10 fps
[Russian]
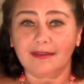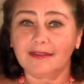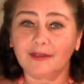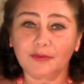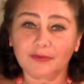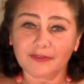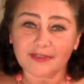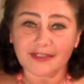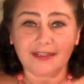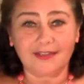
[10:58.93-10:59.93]
До новой
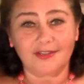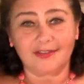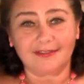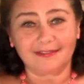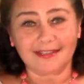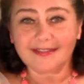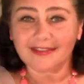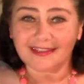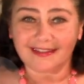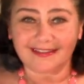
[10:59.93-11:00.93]
встречи. До
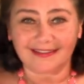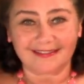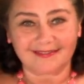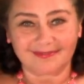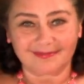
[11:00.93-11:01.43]
свидания.